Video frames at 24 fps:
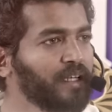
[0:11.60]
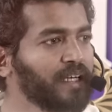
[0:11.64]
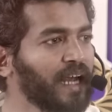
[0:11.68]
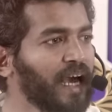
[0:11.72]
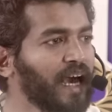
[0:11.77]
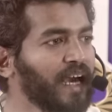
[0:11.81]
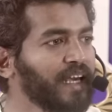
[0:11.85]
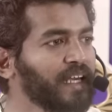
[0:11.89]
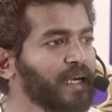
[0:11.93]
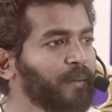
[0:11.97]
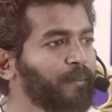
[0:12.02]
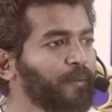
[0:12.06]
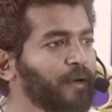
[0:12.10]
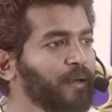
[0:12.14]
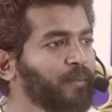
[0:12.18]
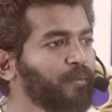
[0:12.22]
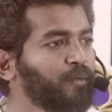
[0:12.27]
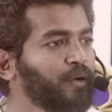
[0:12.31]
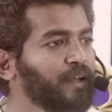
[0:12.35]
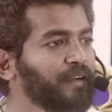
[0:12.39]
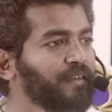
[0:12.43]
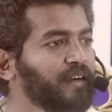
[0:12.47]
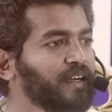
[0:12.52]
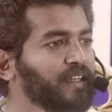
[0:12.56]
நான் எப்படி
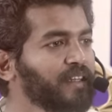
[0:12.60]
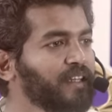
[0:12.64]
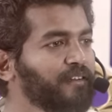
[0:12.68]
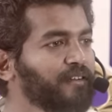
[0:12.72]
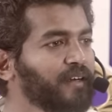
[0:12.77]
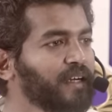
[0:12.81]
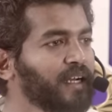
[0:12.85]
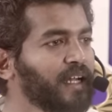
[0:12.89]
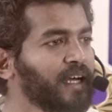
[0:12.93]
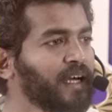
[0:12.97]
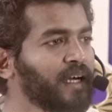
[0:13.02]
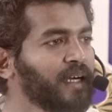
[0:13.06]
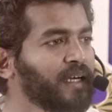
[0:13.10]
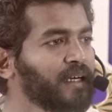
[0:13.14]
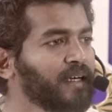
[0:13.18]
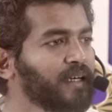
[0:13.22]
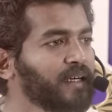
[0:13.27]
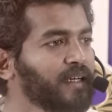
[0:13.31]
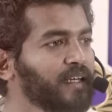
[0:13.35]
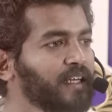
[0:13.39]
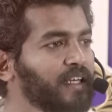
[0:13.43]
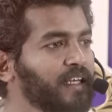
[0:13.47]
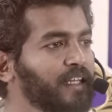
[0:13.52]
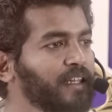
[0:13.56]
முடிவு எடுத்துருவேன்னா
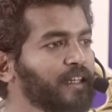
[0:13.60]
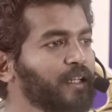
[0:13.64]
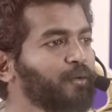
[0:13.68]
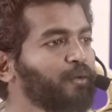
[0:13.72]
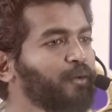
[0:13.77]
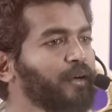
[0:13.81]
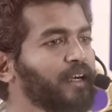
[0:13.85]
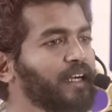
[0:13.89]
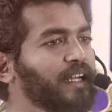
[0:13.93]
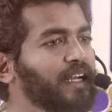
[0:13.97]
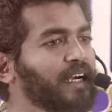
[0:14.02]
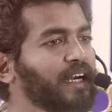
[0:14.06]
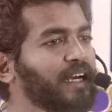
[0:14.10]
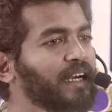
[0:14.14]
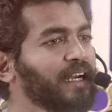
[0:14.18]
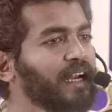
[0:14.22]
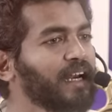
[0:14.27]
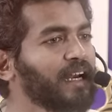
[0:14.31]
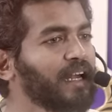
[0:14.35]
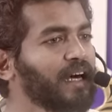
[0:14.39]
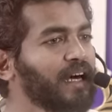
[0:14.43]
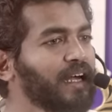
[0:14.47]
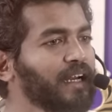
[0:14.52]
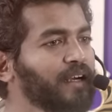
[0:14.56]
இந்த உயிர்கள்
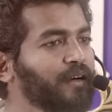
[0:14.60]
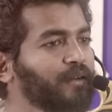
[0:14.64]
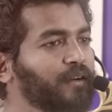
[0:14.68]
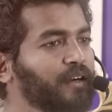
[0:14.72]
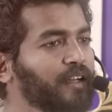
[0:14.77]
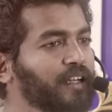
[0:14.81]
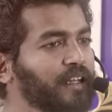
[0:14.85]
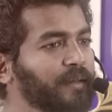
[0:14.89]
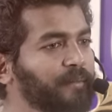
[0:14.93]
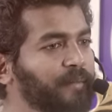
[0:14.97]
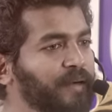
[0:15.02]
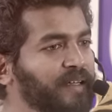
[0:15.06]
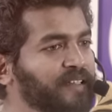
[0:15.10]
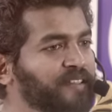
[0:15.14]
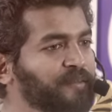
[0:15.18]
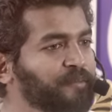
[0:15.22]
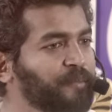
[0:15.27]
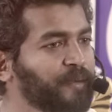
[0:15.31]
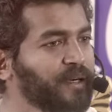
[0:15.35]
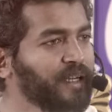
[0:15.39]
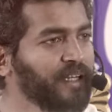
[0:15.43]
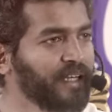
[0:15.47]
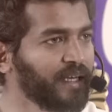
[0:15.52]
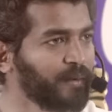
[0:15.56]
நல்லா இருக்கணுன்றதை பேஸ்
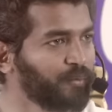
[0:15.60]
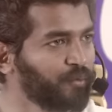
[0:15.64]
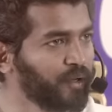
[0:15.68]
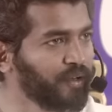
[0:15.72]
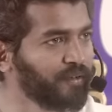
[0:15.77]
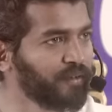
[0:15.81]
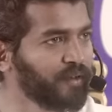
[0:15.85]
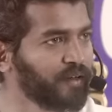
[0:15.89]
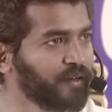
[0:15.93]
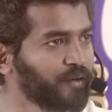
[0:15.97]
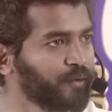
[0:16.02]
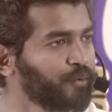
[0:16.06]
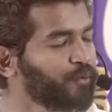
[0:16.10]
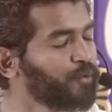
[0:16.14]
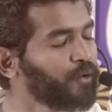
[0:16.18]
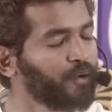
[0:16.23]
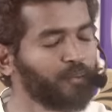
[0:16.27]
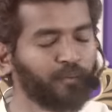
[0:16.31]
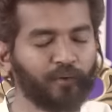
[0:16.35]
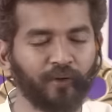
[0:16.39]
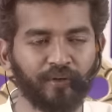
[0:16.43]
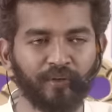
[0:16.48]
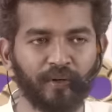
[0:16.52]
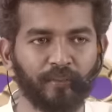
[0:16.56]
பண்ணி என் முடிவு இருக்கும் உங்கள்
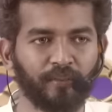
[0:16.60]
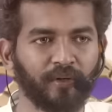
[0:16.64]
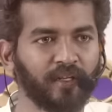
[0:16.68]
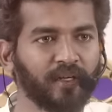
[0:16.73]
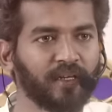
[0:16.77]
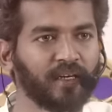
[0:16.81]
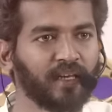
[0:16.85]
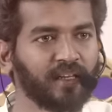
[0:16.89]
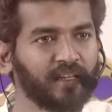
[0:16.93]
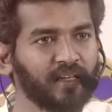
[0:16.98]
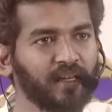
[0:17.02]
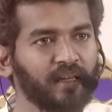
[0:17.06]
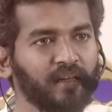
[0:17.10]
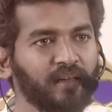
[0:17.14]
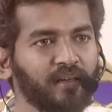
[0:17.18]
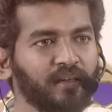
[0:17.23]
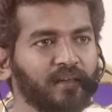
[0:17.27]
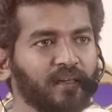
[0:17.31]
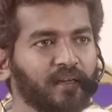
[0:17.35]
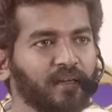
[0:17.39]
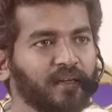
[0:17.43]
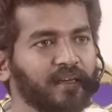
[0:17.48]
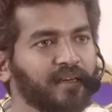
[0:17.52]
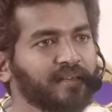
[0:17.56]
முடிவு அப்படி இருக்காது எழுதி
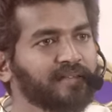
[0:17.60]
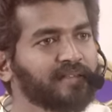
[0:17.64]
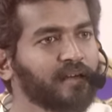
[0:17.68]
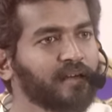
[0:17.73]
தரேன் எஸ்